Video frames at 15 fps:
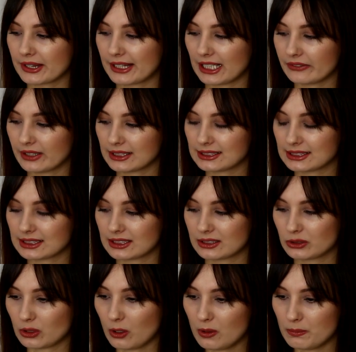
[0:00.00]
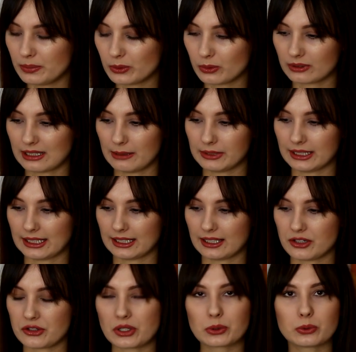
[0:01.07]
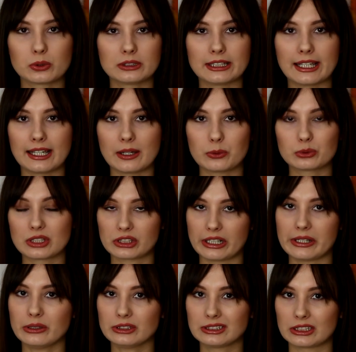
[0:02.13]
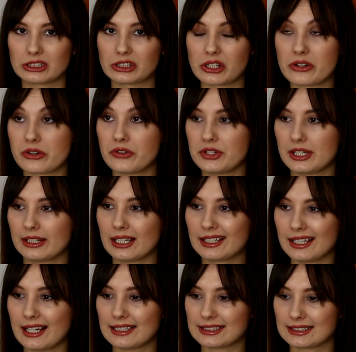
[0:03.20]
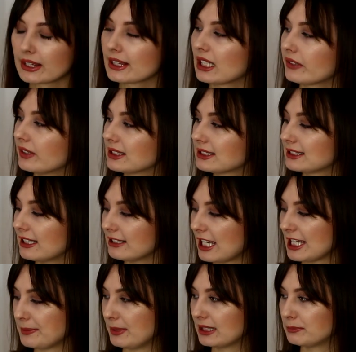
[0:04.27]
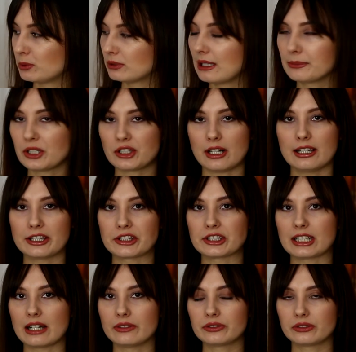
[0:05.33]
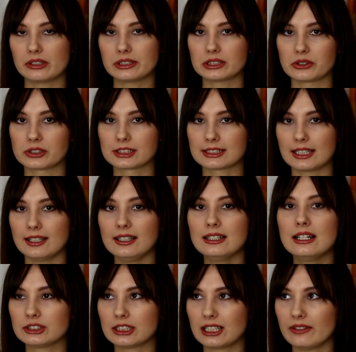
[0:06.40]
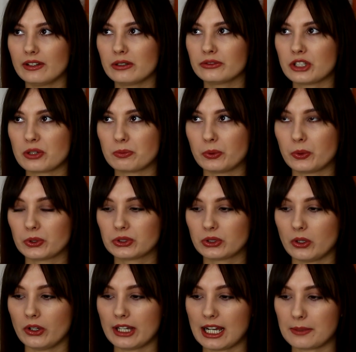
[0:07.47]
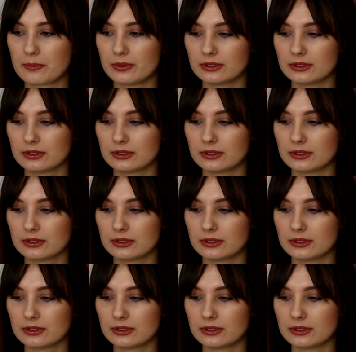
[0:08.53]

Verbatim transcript: Tak więc to było dla mnie takie szczególnie uderzające, że rzeczywiście tak jest. Tak więc ten aspekt był dla mnie szalenie ciekawy w tej książce. Ciekawe również było to, jak